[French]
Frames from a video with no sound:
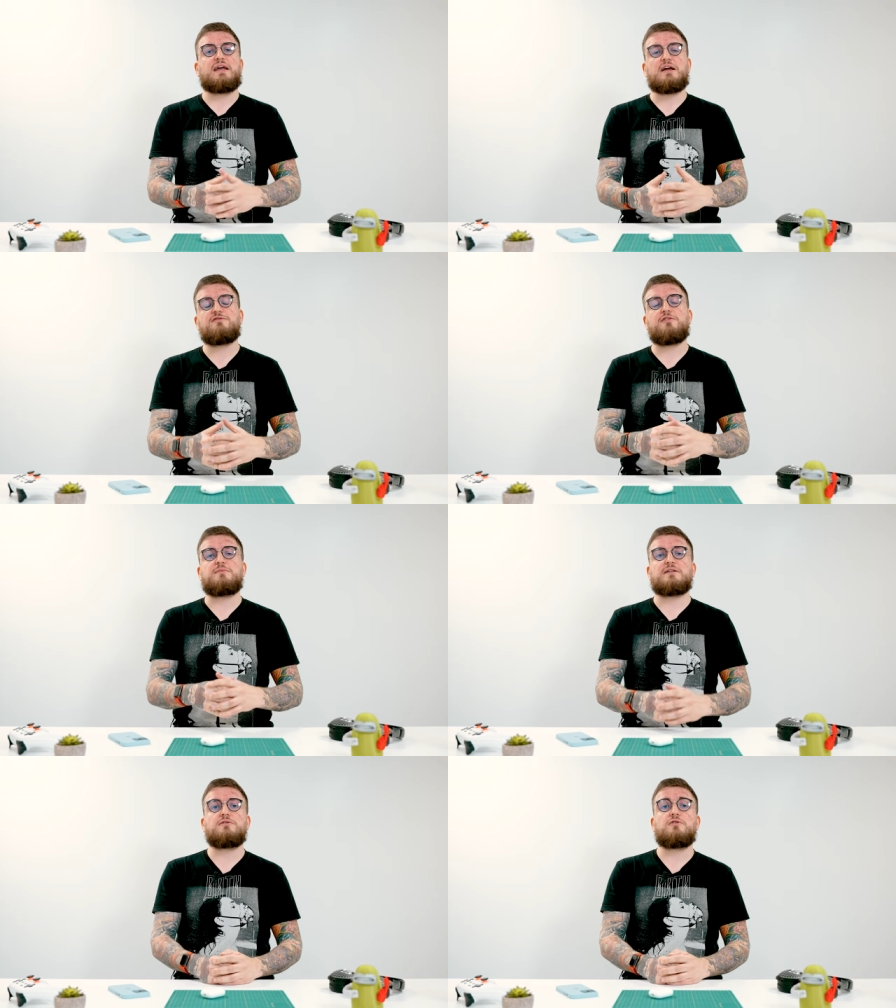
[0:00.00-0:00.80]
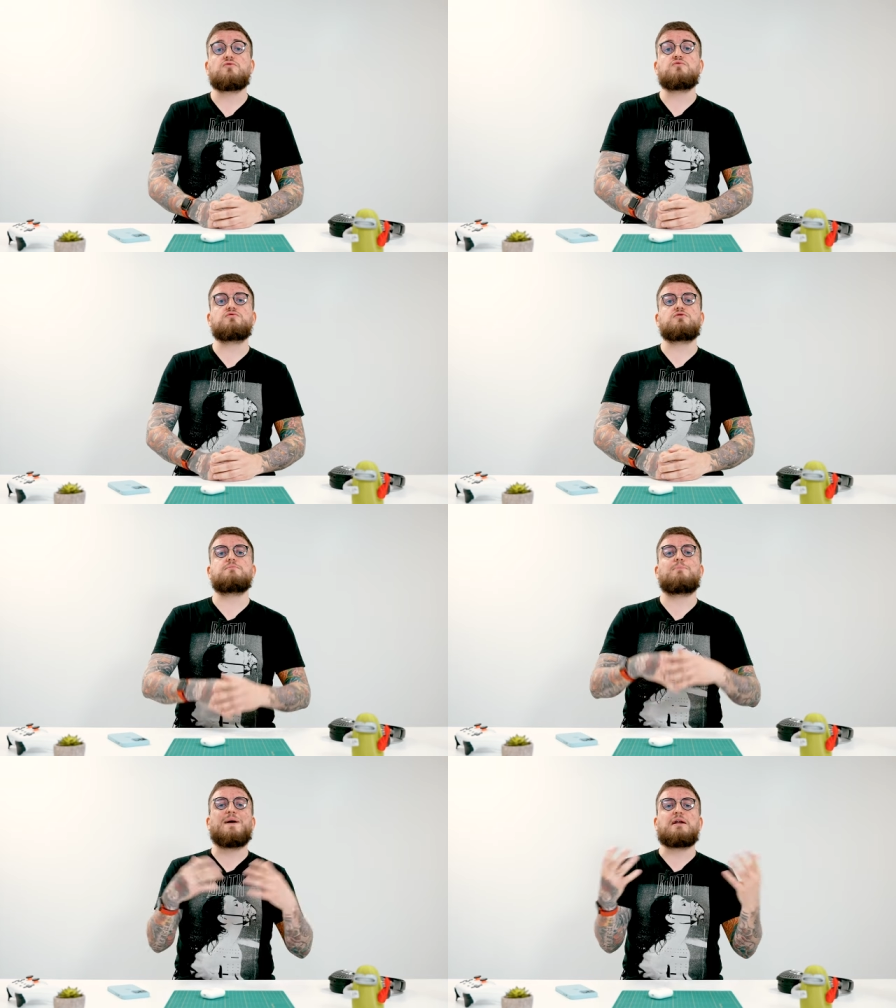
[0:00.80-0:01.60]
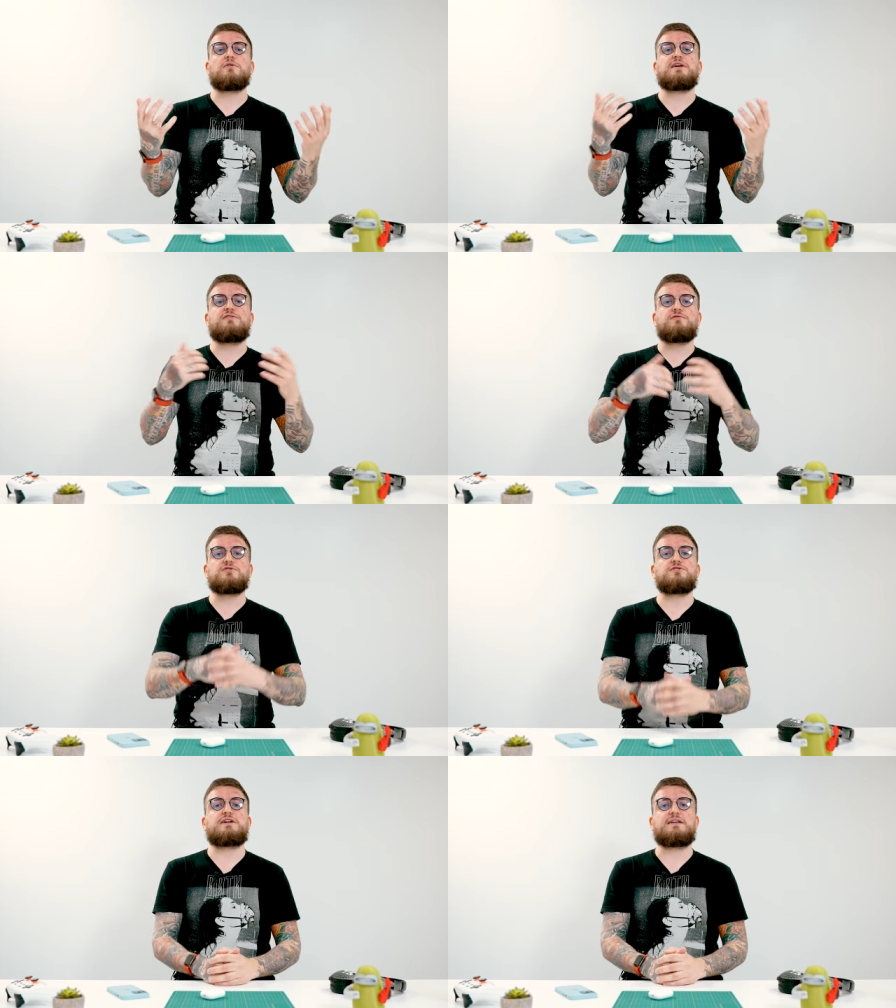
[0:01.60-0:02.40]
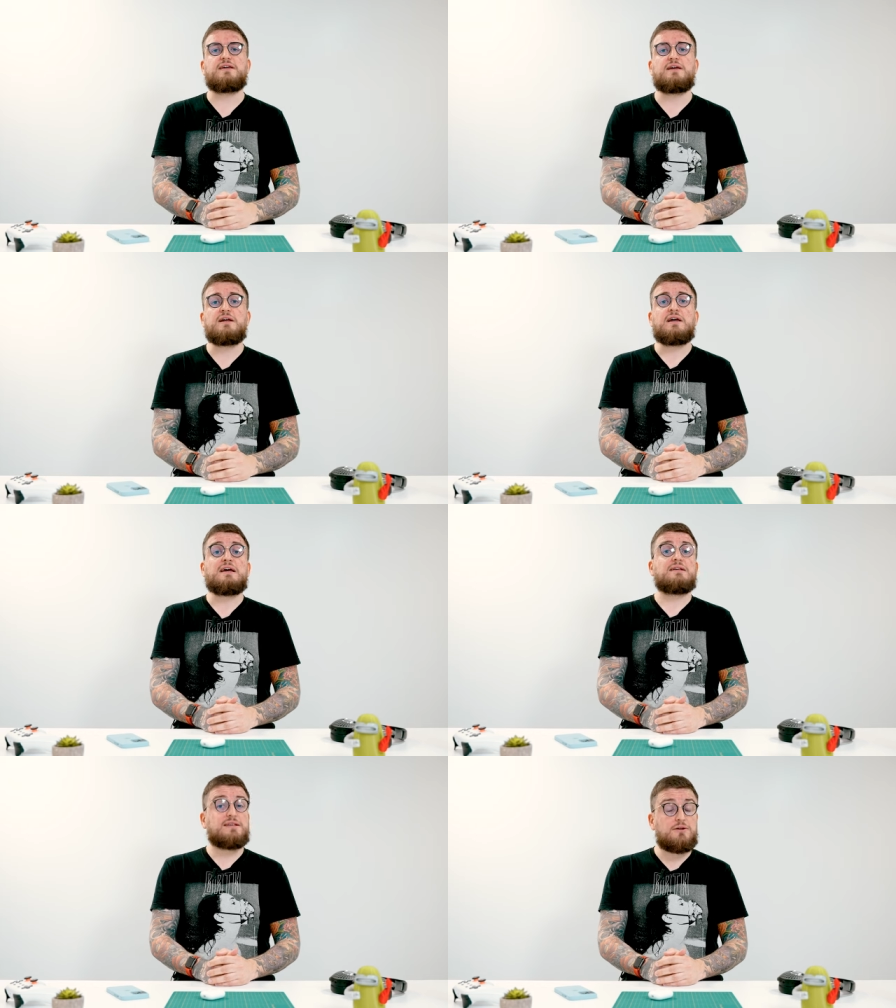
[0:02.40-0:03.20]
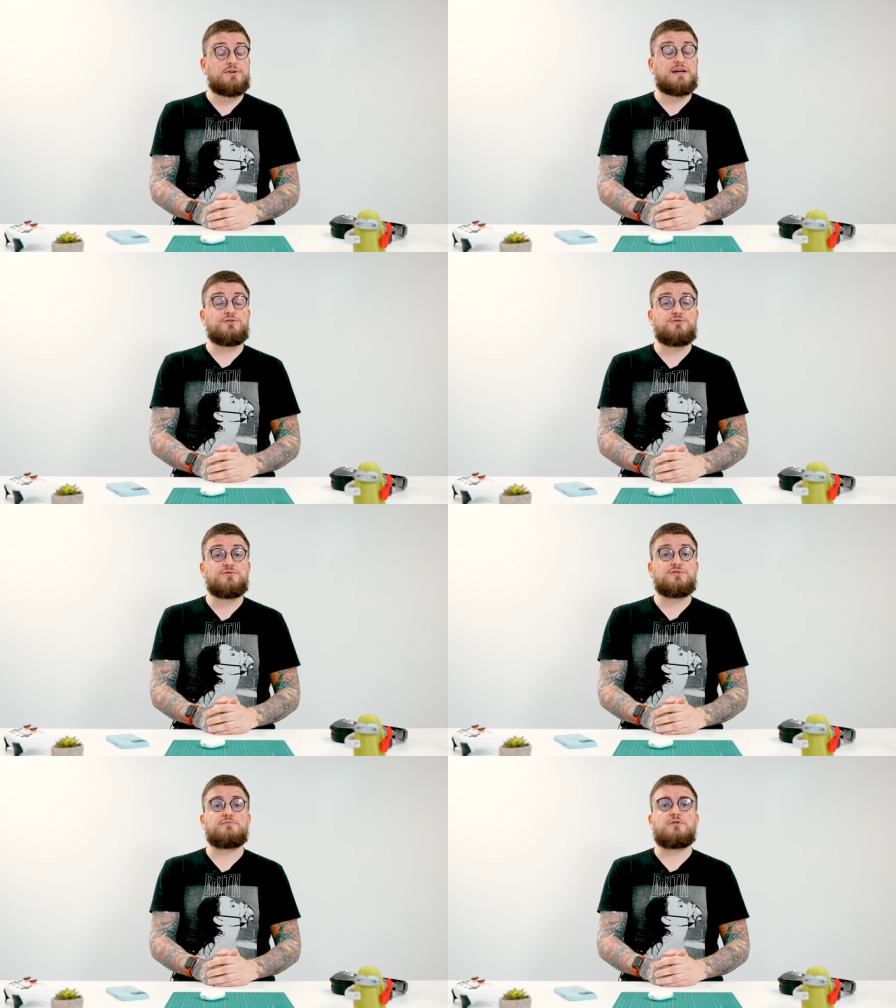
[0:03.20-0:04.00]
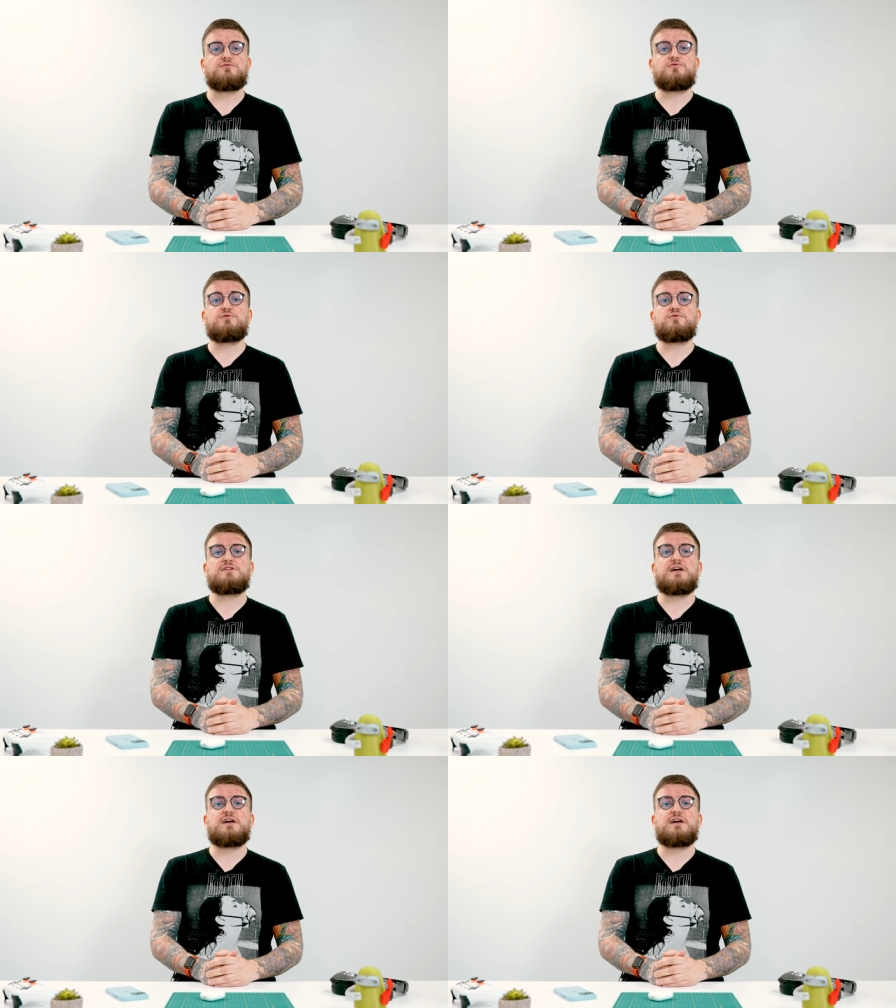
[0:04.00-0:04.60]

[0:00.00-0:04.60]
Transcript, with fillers: et offrent maintenant toute une palanquée de fonctionnalités c'est le cas justement du tout